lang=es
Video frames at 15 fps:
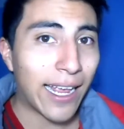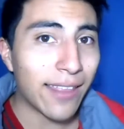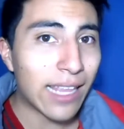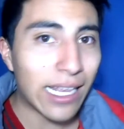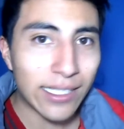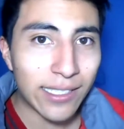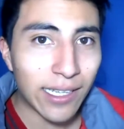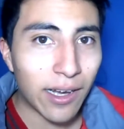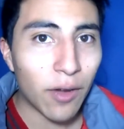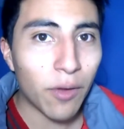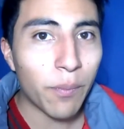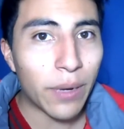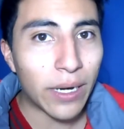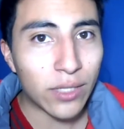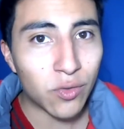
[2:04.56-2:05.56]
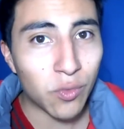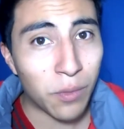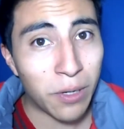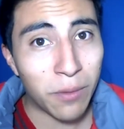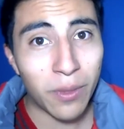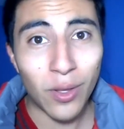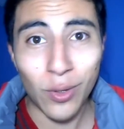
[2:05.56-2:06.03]
El canal se creó para
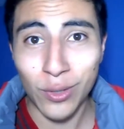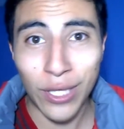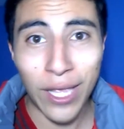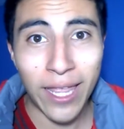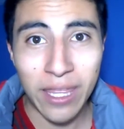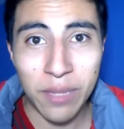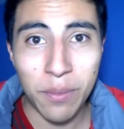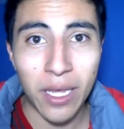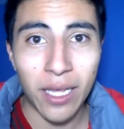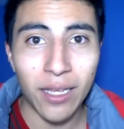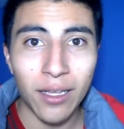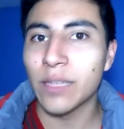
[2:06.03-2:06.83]
subir videos de anime.